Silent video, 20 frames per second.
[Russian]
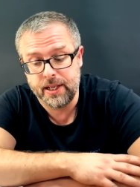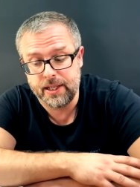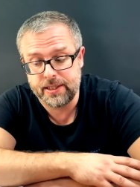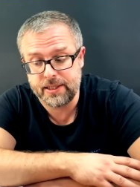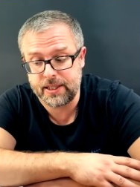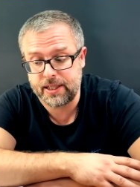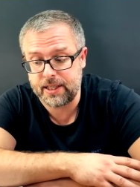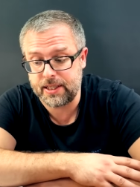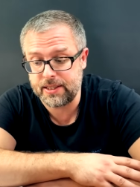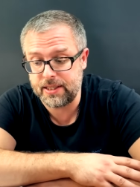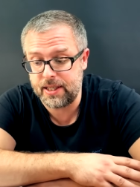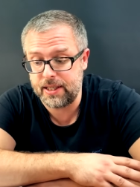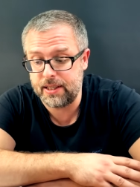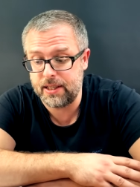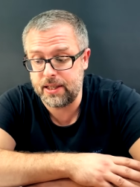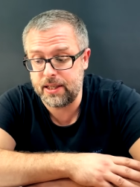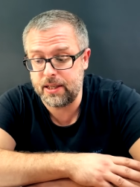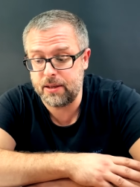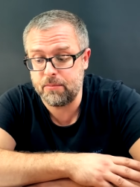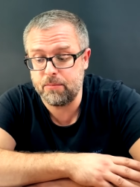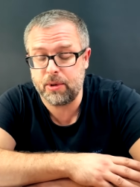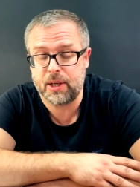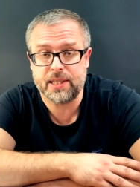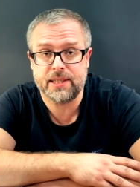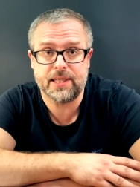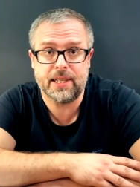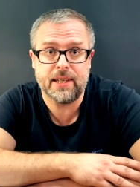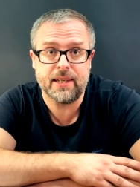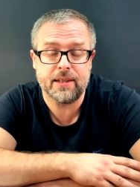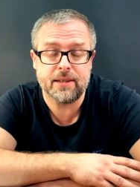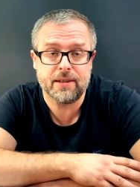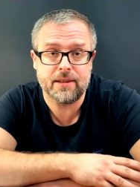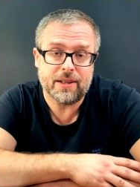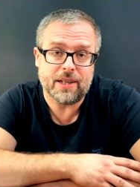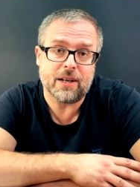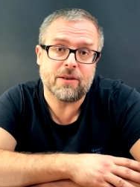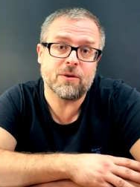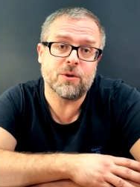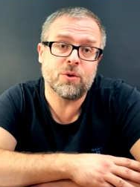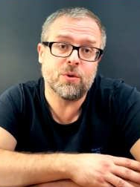Заказала браслет,
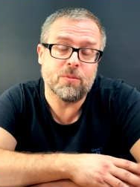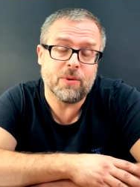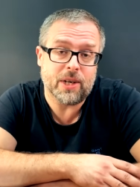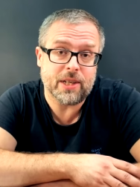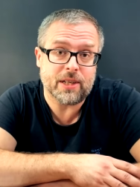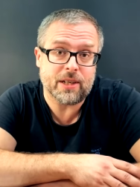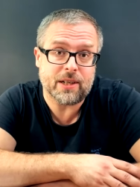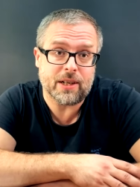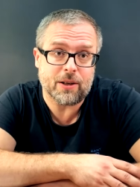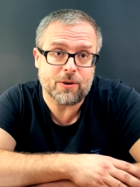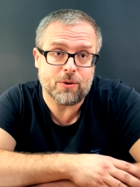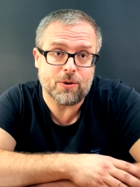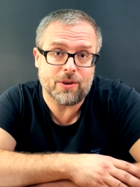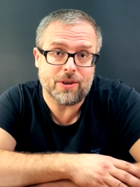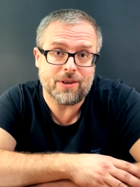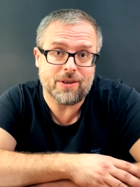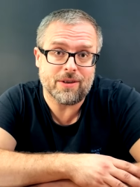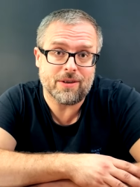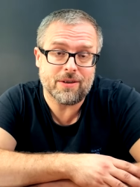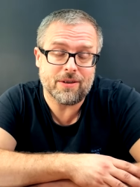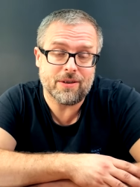как вы думаете, какой?